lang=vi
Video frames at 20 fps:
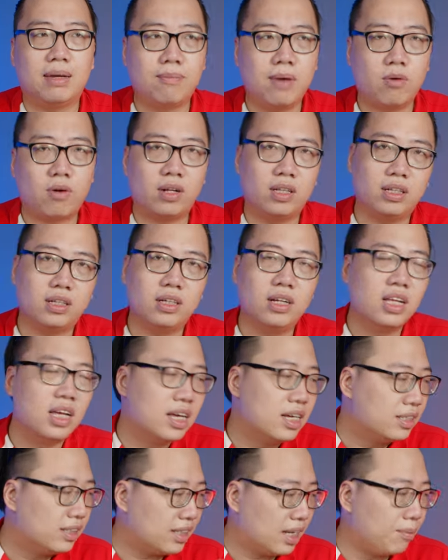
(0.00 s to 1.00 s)
email các thứ
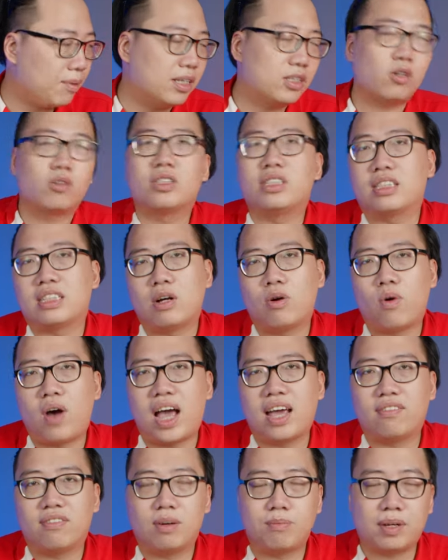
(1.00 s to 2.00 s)
sẽ bị dò dỉ ra
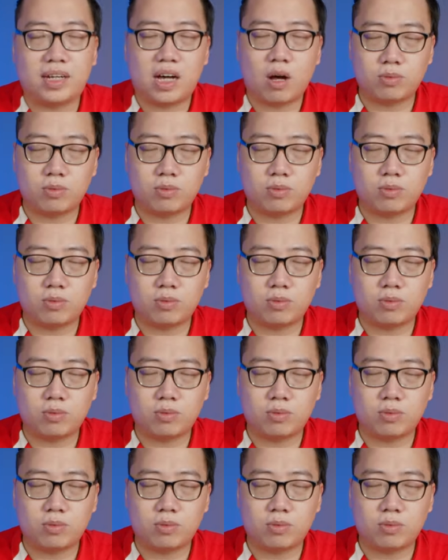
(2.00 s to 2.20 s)
ngoài và mình